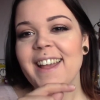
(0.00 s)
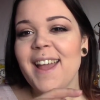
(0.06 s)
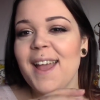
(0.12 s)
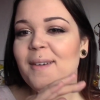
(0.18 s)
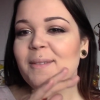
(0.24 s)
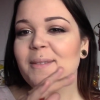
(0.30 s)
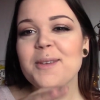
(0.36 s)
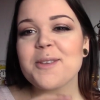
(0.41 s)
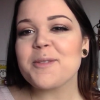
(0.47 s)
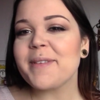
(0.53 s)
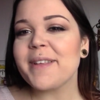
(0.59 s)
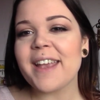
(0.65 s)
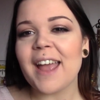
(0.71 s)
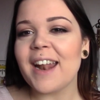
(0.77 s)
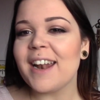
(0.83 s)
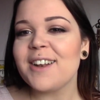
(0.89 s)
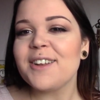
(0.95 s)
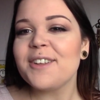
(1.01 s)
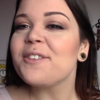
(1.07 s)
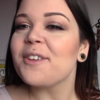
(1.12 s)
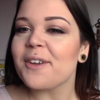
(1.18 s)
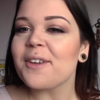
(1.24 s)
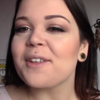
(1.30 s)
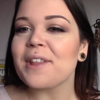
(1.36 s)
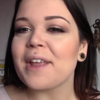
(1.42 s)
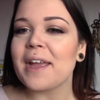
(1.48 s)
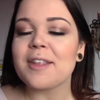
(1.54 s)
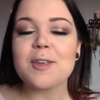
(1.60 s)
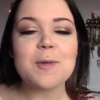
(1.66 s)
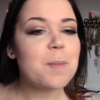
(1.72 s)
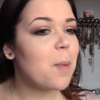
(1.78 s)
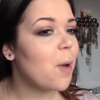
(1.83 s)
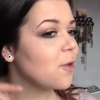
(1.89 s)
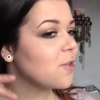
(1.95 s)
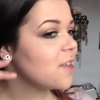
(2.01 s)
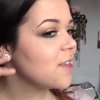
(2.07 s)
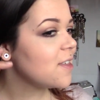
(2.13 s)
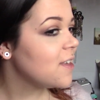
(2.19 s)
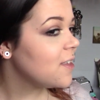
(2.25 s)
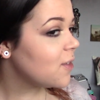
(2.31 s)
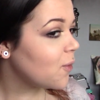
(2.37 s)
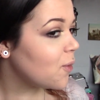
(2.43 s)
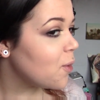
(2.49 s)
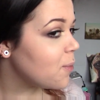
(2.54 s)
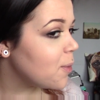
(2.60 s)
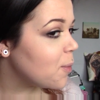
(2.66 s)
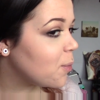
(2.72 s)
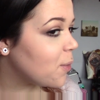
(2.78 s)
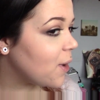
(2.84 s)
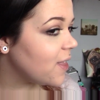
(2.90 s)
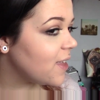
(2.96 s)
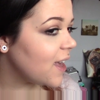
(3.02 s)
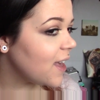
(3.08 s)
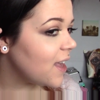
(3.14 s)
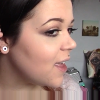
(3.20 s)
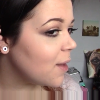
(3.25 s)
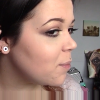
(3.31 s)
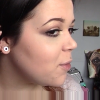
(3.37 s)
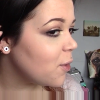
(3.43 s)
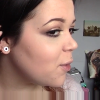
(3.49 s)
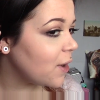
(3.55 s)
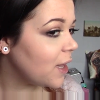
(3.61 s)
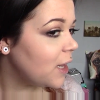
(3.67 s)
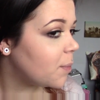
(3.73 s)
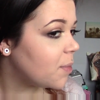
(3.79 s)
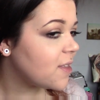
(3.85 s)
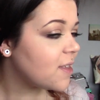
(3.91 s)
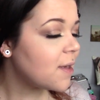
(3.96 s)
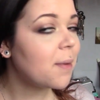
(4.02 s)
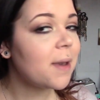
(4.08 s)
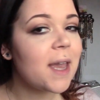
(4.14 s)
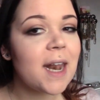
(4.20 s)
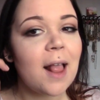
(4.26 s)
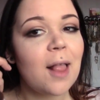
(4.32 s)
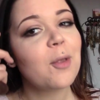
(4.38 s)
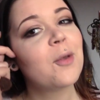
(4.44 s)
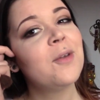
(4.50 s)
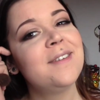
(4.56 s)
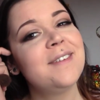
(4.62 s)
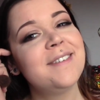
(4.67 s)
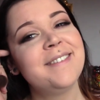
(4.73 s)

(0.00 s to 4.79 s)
Eu vou explicar, eu não estou com lentes postas, então eu vi um bocadinho aqui a minha orelha, pensava que era algo...